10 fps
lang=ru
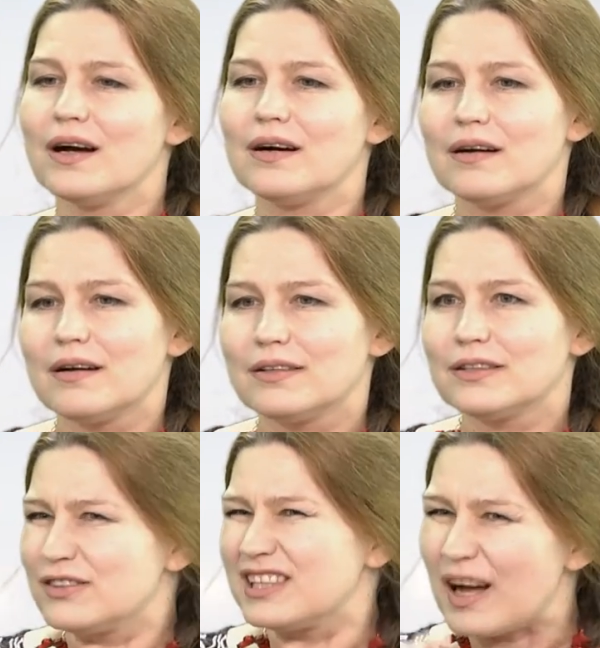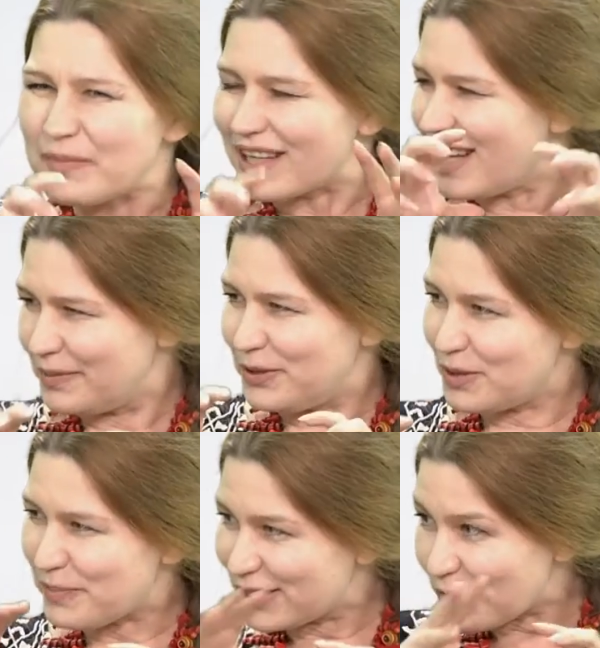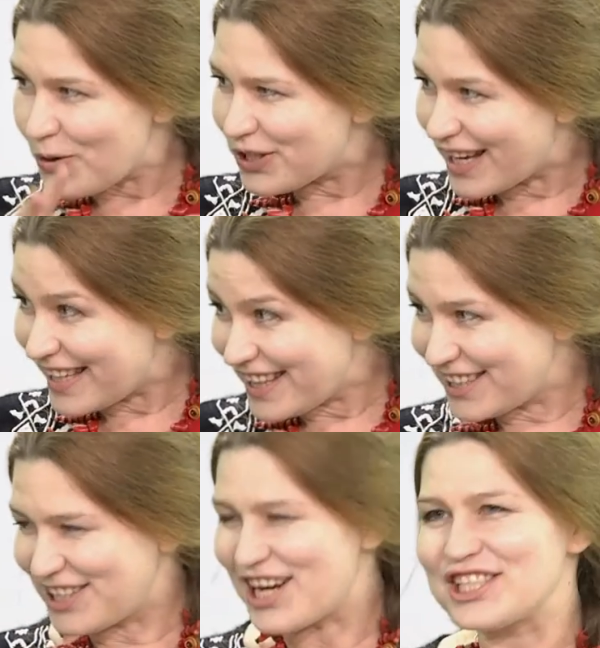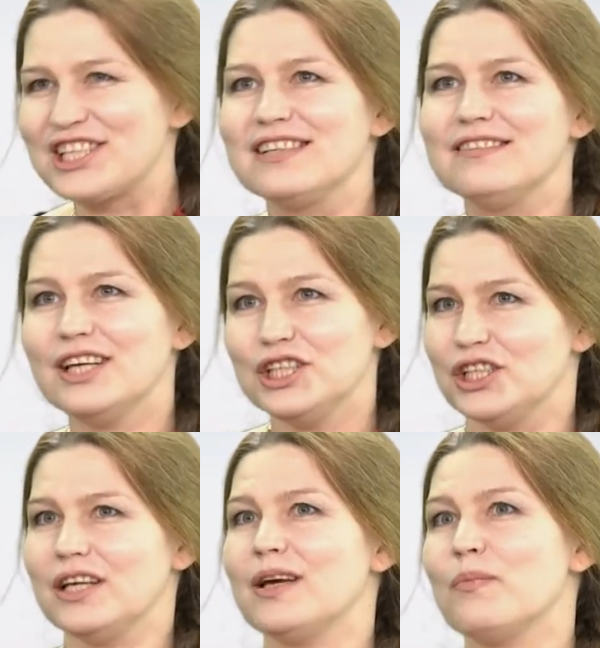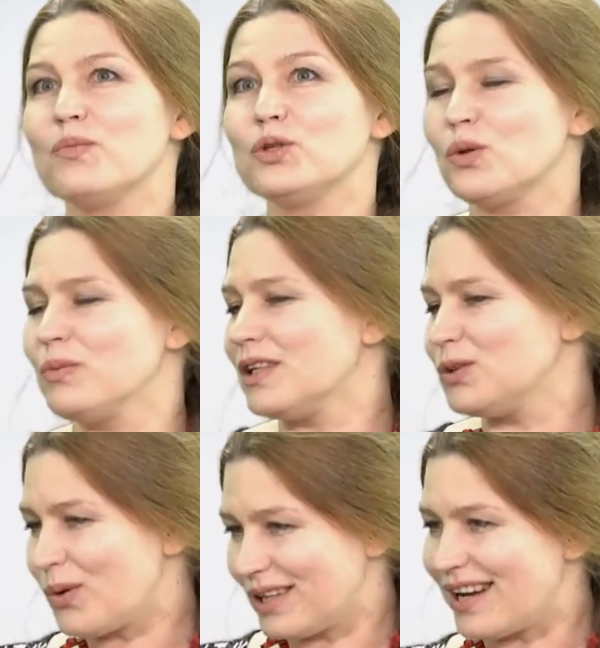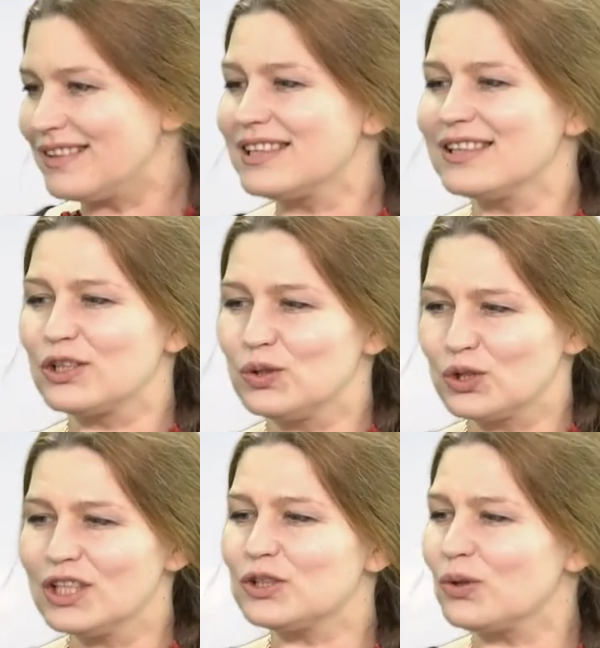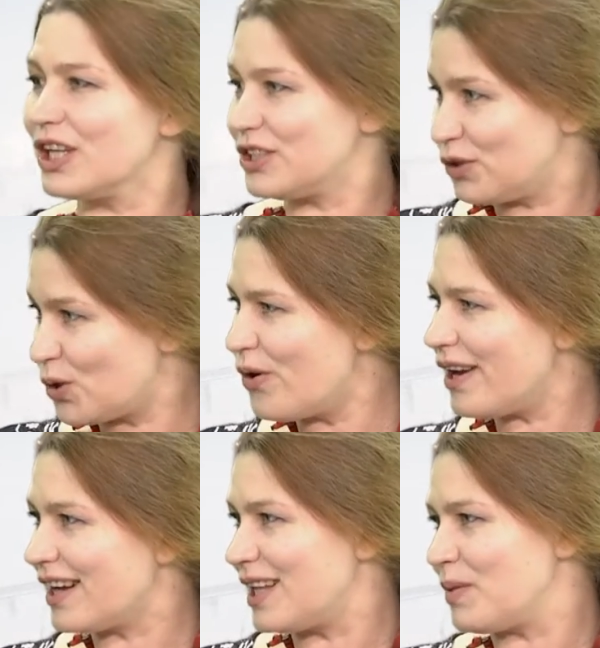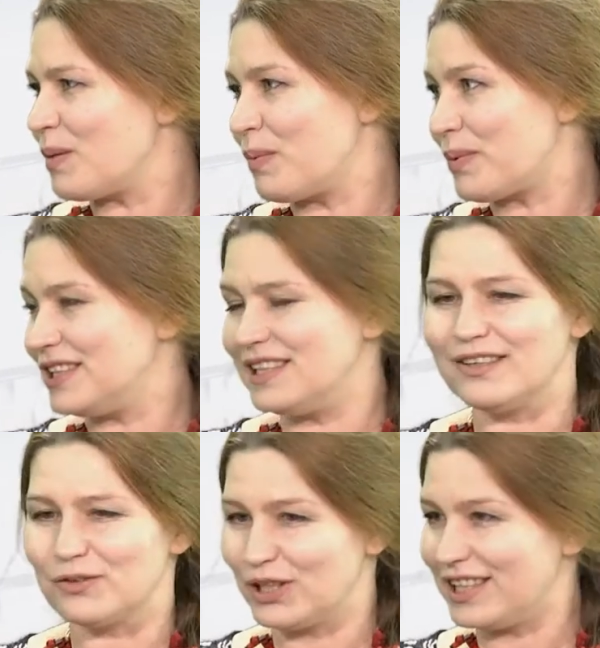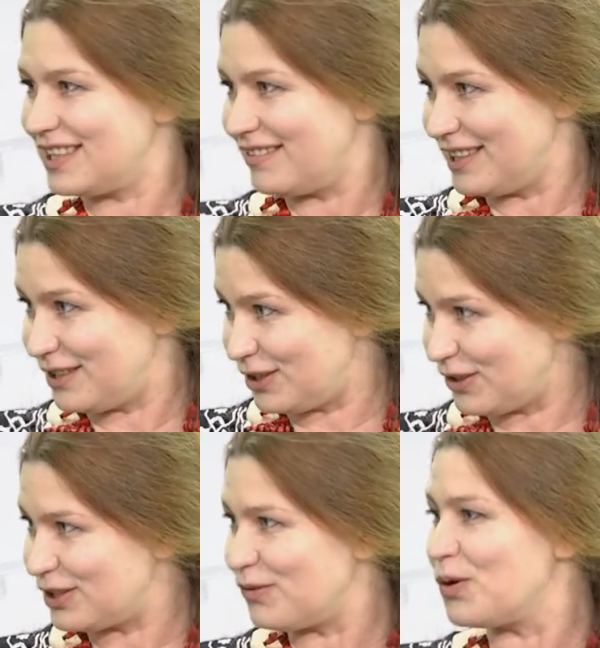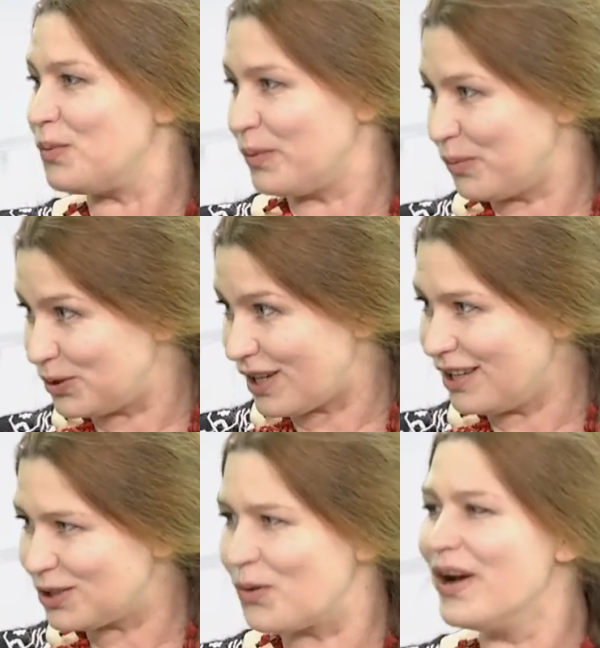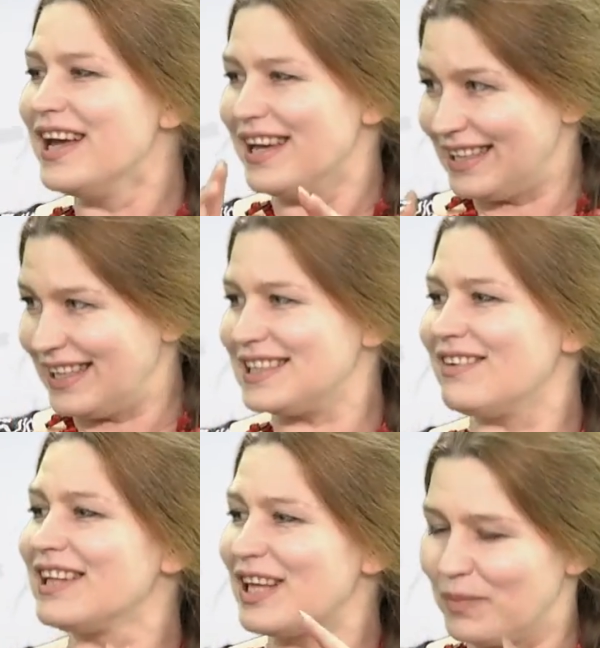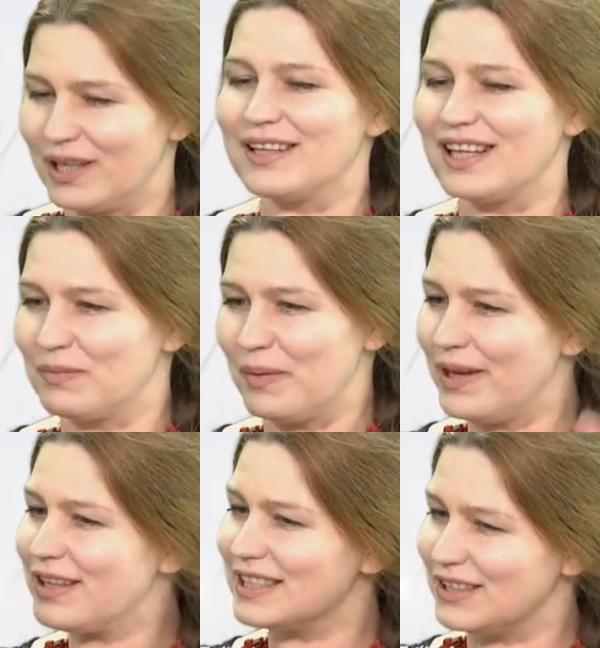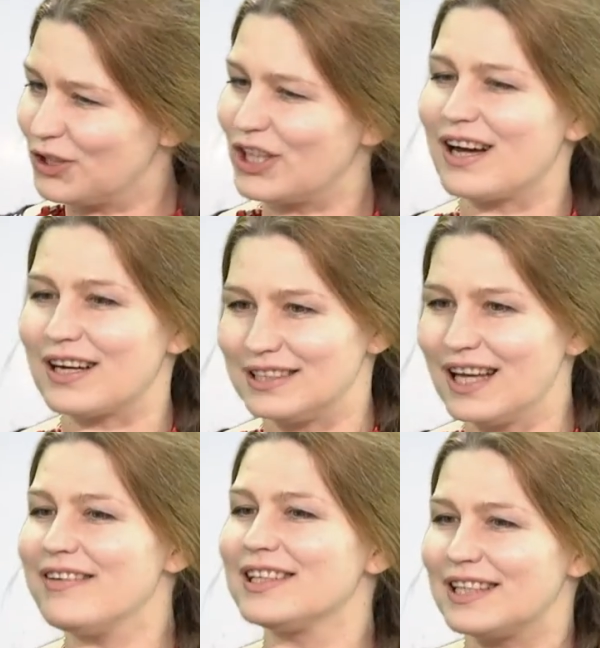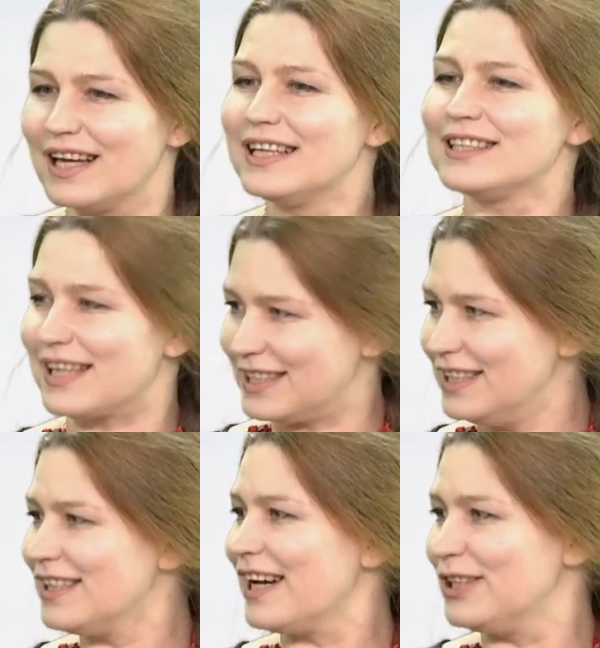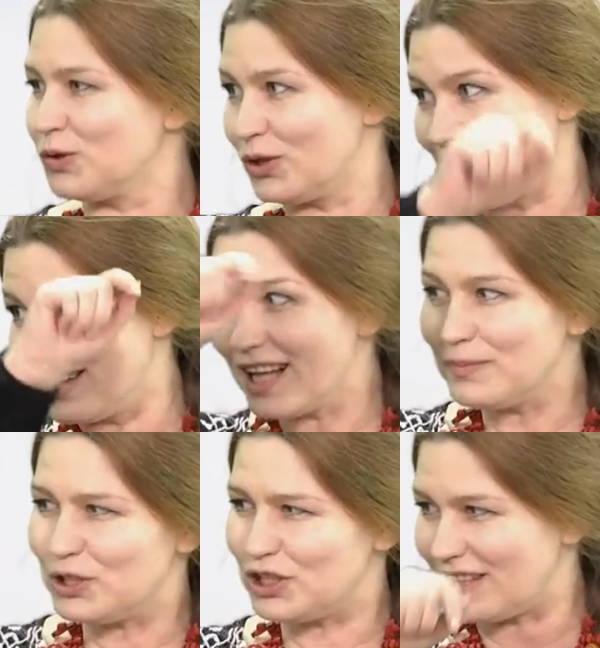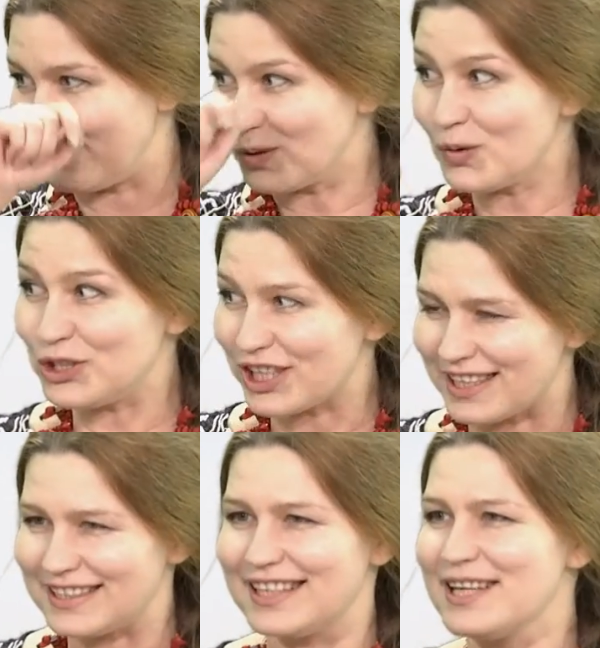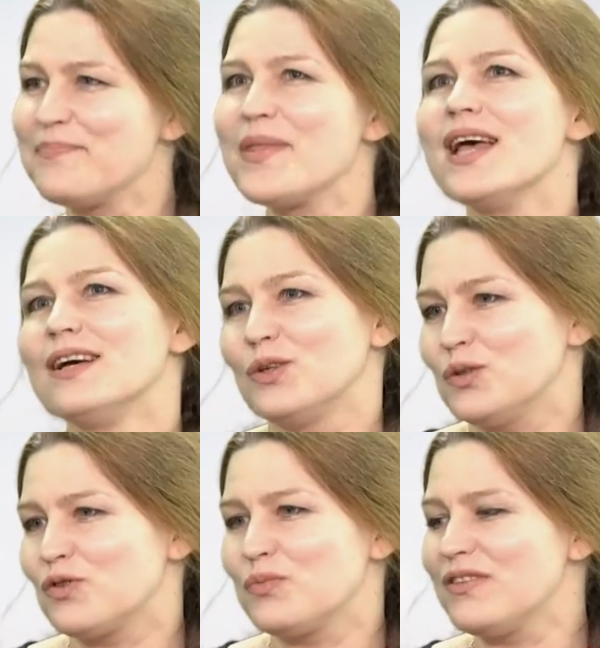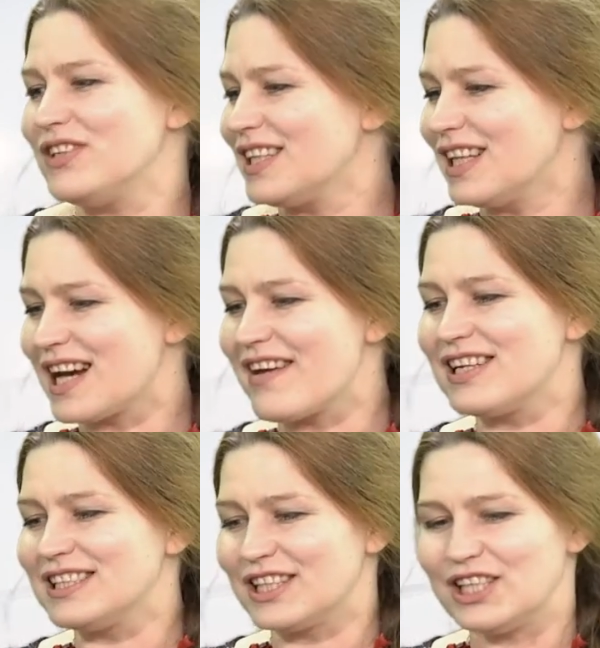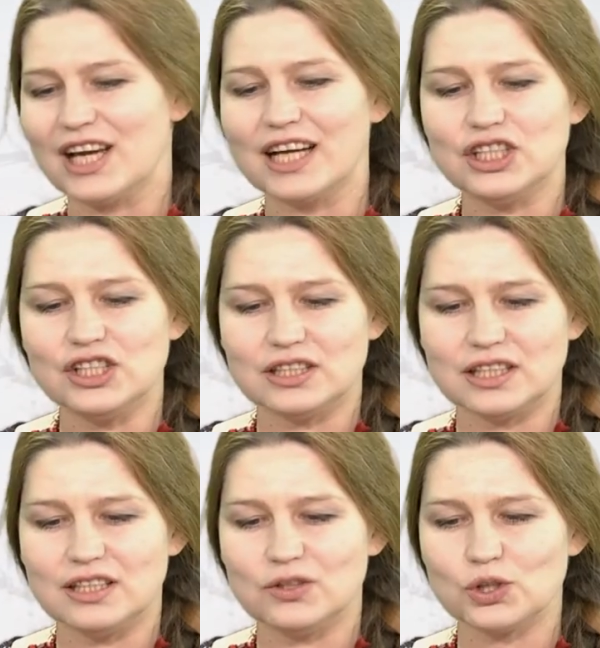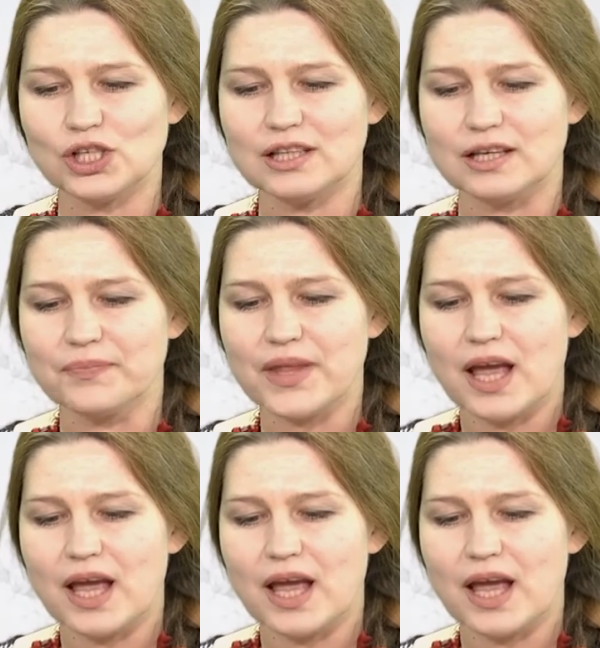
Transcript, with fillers: Э, там на кладбище происходят какие-то страшные вещи. Я помню, что мне настолько нравился этот сюжет, что даже в школе, когда меня попросили вот нарисовать э, свою любимую сказку, я нарисовала именно этот момент, где вот эта красавица с корзинкой идет на кладбище, там ночь, кресты. То есть вот мне всегда нравились такие готические сюжеты.